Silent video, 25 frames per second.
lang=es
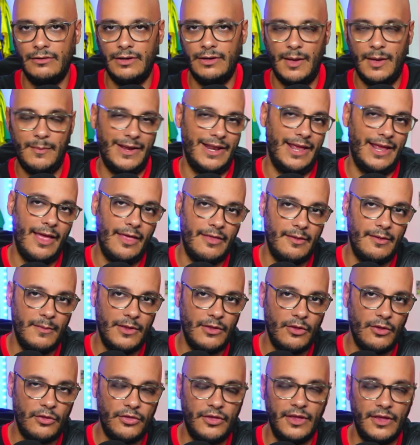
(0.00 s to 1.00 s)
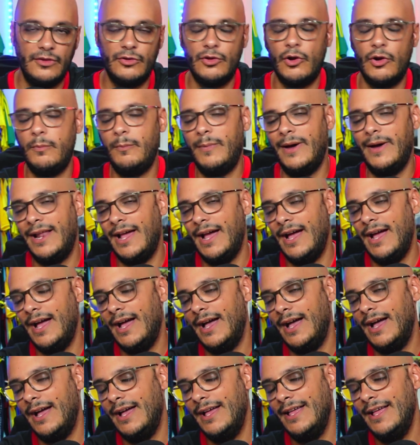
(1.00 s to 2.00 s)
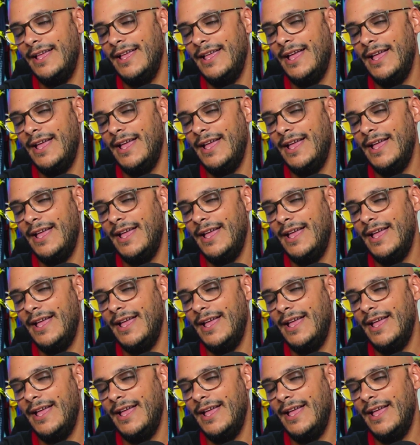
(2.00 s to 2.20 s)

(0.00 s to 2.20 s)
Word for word: la pareja de mediocentros para,